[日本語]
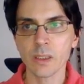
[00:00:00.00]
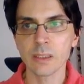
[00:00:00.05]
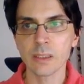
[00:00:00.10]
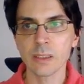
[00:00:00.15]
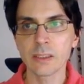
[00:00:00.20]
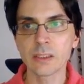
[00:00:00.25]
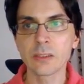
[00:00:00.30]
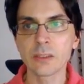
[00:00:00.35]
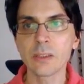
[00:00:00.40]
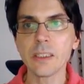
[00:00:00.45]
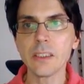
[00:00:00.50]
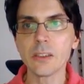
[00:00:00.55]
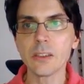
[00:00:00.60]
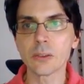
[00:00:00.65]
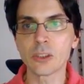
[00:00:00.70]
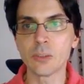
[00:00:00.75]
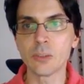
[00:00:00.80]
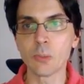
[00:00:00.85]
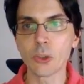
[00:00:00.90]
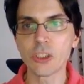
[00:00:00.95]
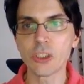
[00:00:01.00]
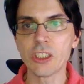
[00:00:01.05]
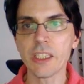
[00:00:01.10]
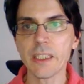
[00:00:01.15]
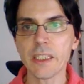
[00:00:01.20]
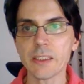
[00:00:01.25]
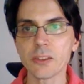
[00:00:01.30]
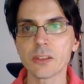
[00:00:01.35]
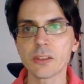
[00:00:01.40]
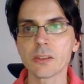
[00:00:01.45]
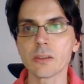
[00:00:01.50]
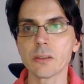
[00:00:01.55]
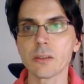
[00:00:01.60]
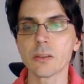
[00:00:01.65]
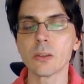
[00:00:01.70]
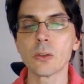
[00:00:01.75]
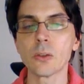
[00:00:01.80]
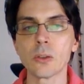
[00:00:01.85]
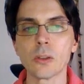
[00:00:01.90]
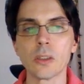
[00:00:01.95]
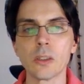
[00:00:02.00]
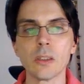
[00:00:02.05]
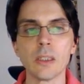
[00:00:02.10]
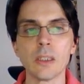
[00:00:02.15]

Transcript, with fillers: ストリング、文字列を、